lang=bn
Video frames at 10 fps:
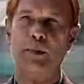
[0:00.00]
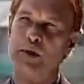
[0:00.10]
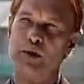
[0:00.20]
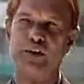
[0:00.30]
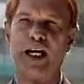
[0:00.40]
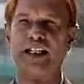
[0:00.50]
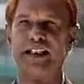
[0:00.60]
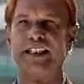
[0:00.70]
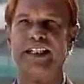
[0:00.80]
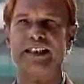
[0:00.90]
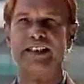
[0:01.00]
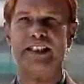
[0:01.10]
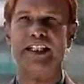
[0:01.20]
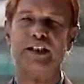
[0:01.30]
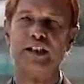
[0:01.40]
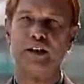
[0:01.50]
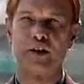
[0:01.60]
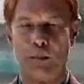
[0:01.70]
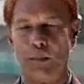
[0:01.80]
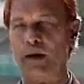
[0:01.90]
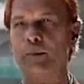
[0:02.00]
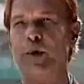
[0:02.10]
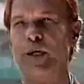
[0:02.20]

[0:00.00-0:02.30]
বিভিন্ন জায়গা থেকে যে সম্মান